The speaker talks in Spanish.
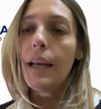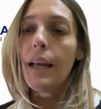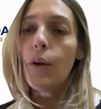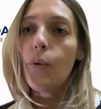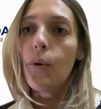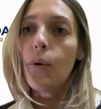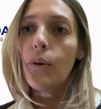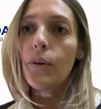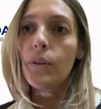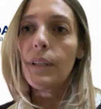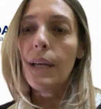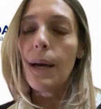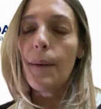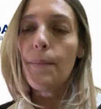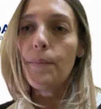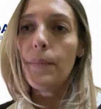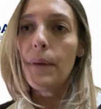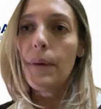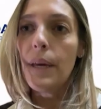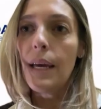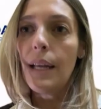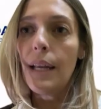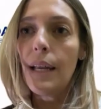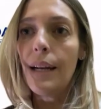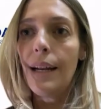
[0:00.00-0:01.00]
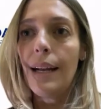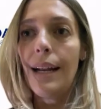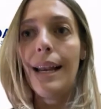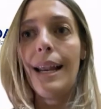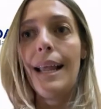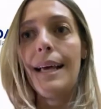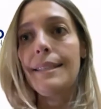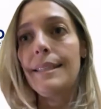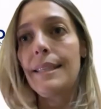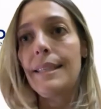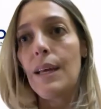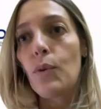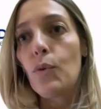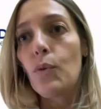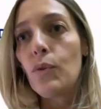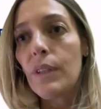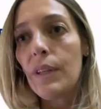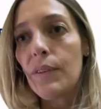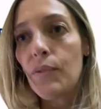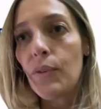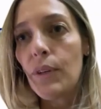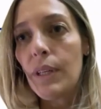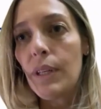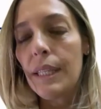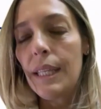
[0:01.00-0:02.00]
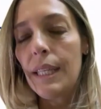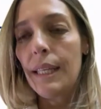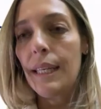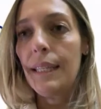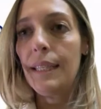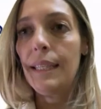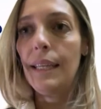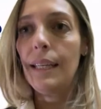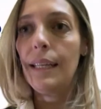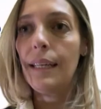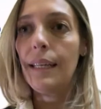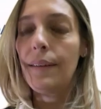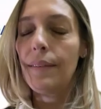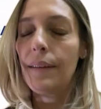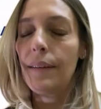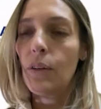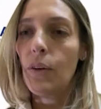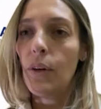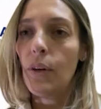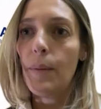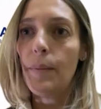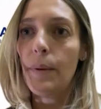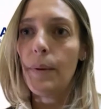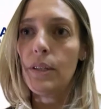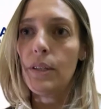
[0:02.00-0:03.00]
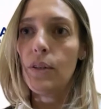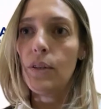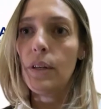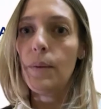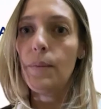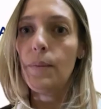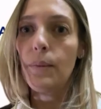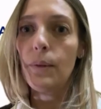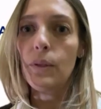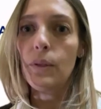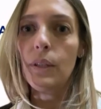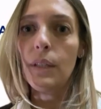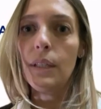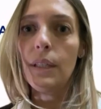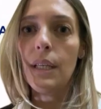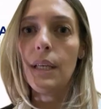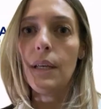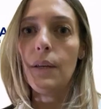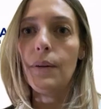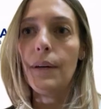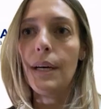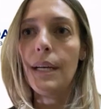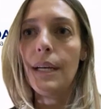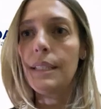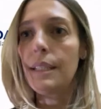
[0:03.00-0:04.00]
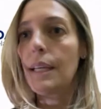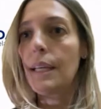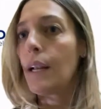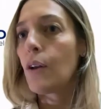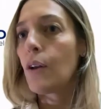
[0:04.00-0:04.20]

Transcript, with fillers: luego también la segunda fuente, que tiene que ver con la presión impositiva, ya el